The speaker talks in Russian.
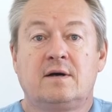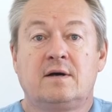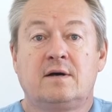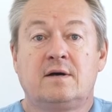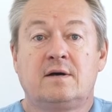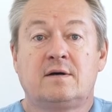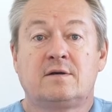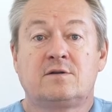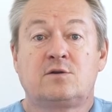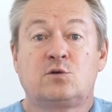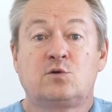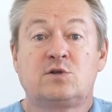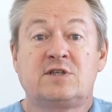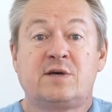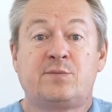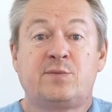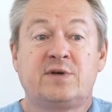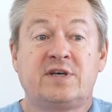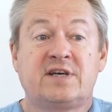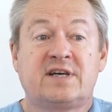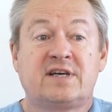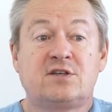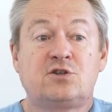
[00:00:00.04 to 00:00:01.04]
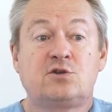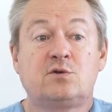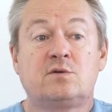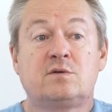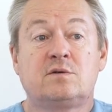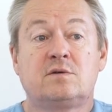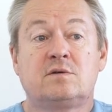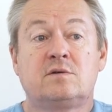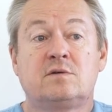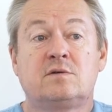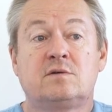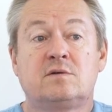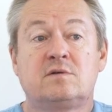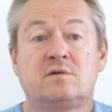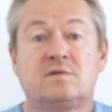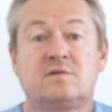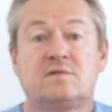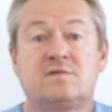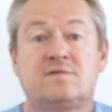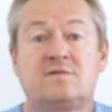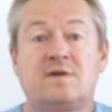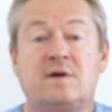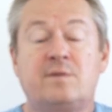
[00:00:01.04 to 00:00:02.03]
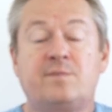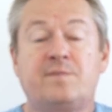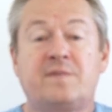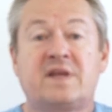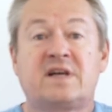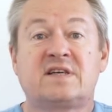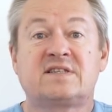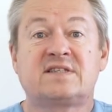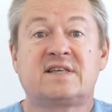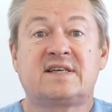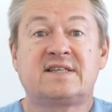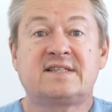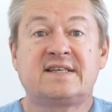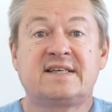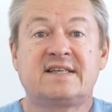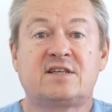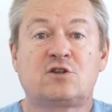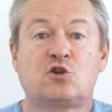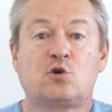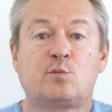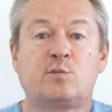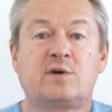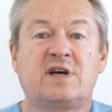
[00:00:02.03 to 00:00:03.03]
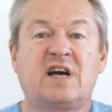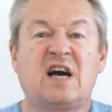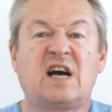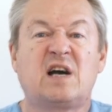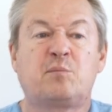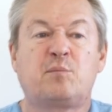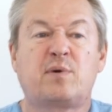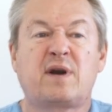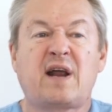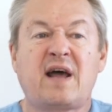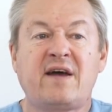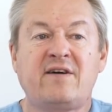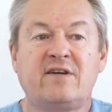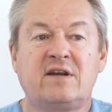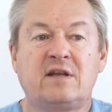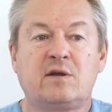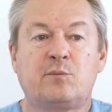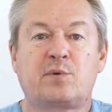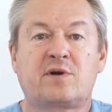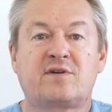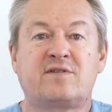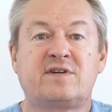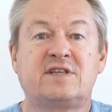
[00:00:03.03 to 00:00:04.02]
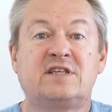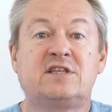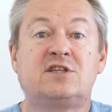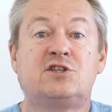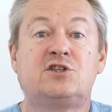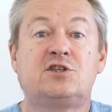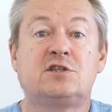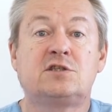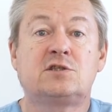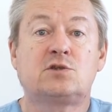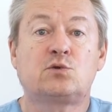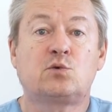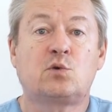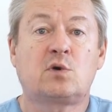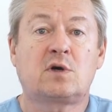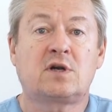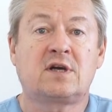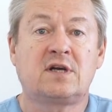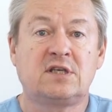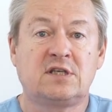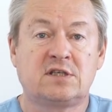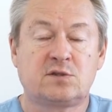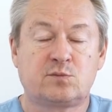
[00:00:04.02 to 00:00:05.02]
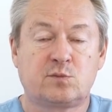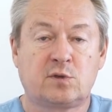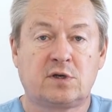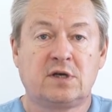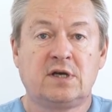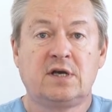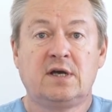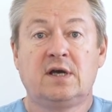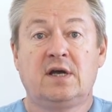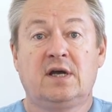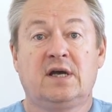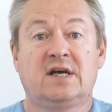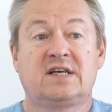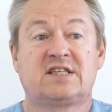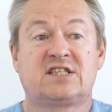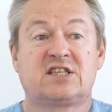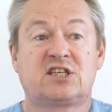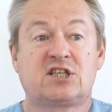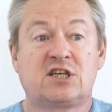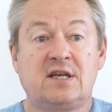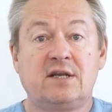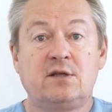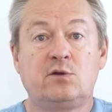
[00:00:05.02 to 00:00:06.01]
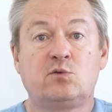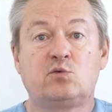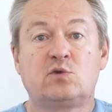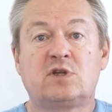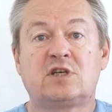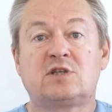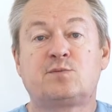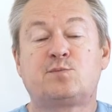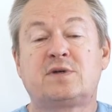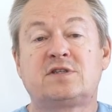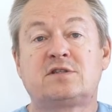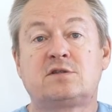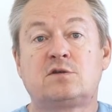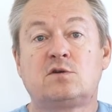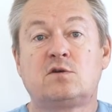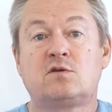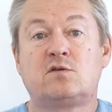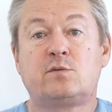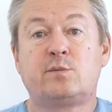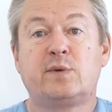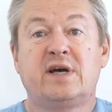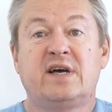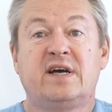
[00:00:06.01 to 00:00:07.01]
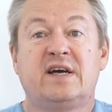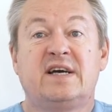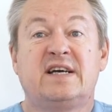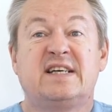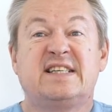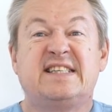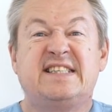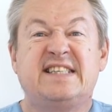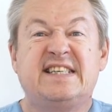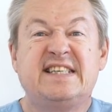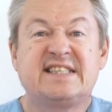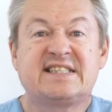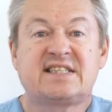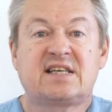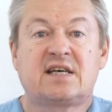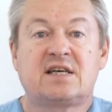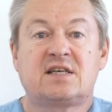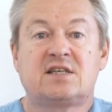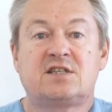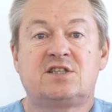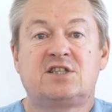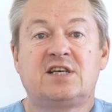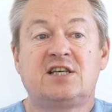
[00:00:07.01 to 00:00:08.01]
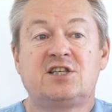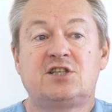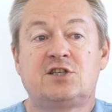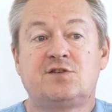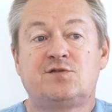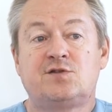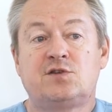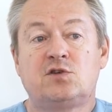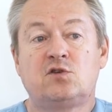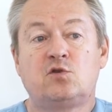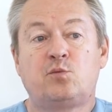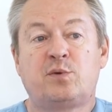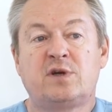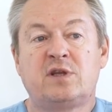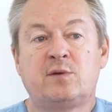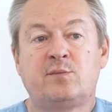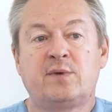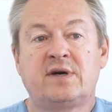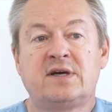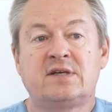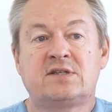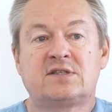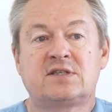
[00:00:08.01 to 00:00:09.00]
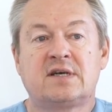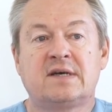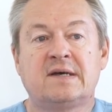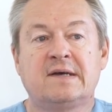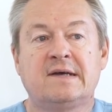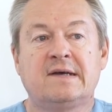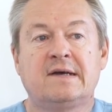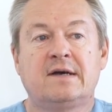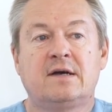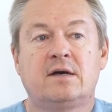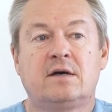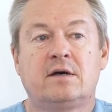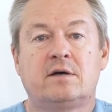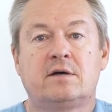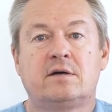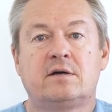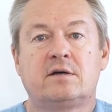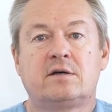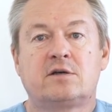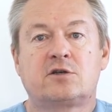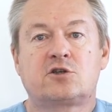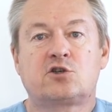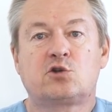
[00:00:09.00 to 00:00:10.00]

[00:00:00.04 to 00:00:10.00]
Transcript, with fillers: А, друзья мои, хочу э, вам рассказать о том, как правильно проводить чистку организма. К сожалению, у нас под словом чистка чаще всего понимается э,